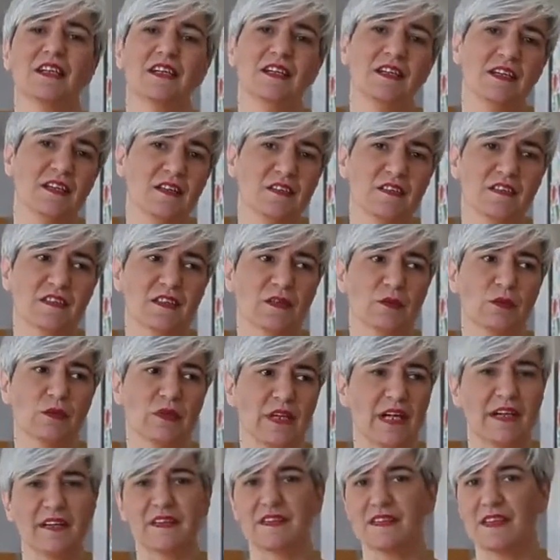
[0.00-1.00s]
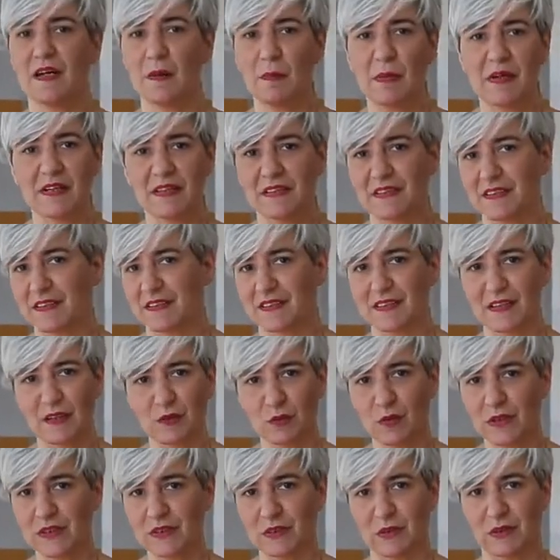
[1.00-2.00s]
in sicurezza a partire dal
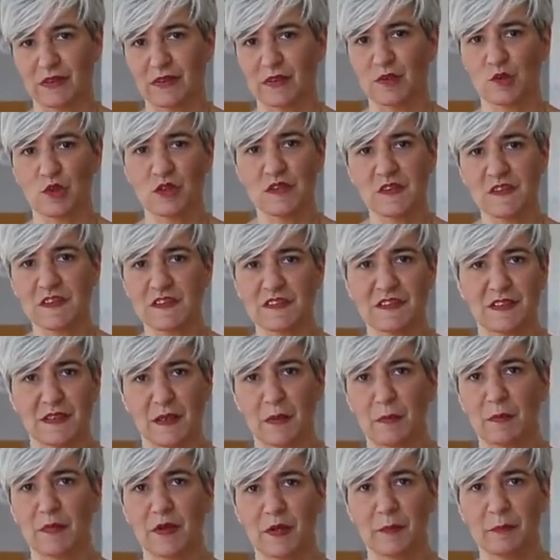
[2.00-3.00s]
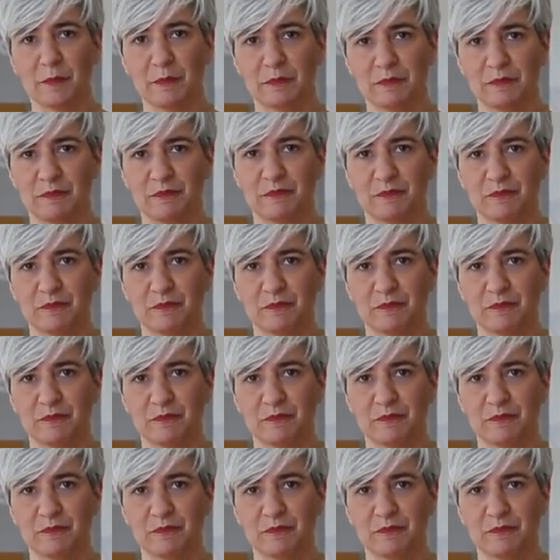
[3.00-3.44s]
14 di settembre.